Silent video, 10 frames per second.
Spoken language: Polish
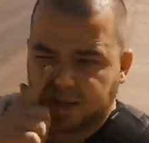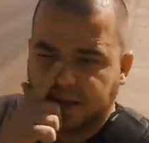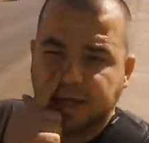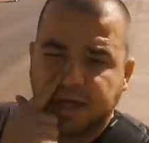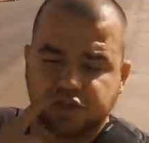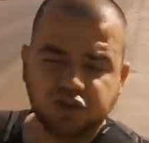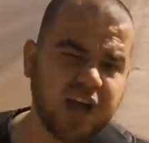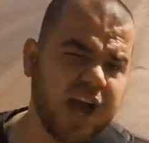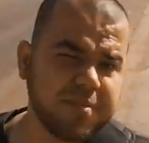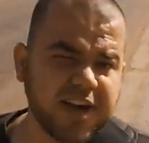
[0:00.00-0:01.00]
E,
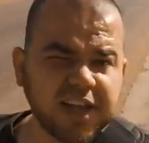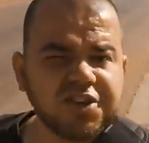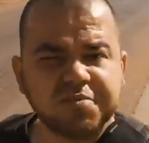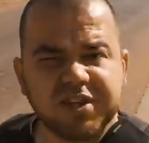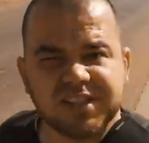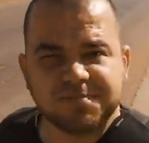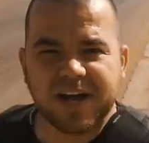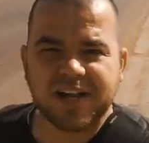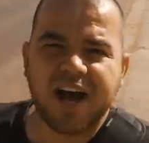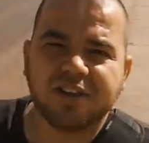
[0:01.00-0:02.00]
szukałem jak najszybciej
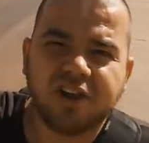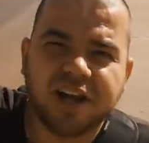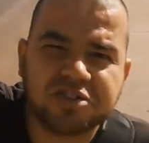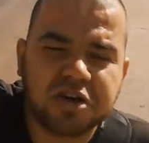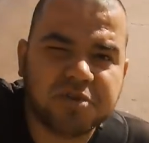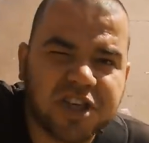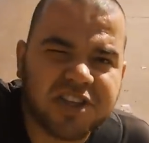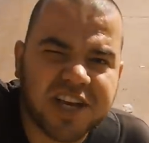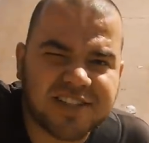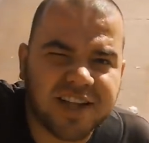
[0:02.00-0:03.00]
spania, doradziłem się
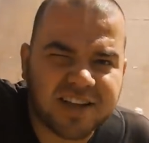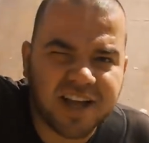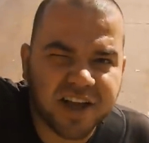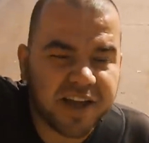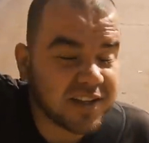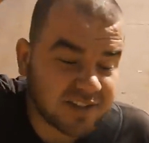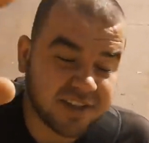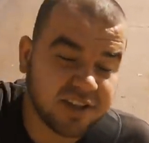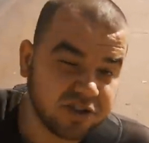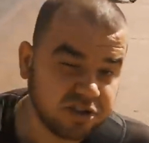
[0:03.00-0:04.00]
gdzie jest najtaniej.
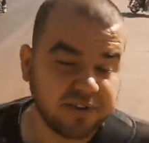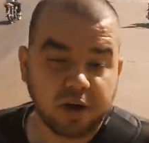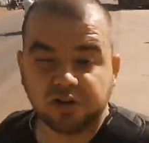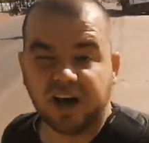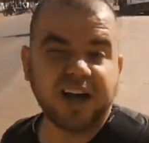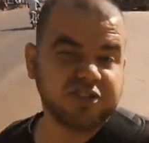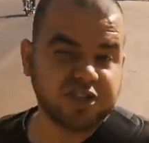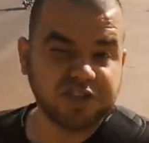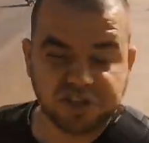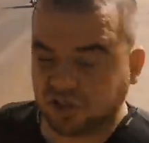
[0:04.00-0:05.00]
Niestety kosztowało to aż
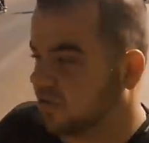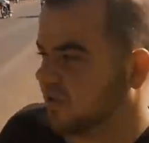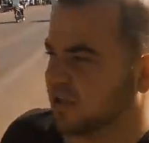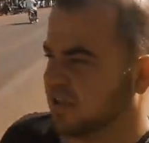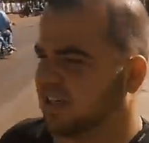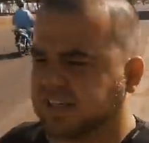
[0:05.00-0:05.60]
60 zł,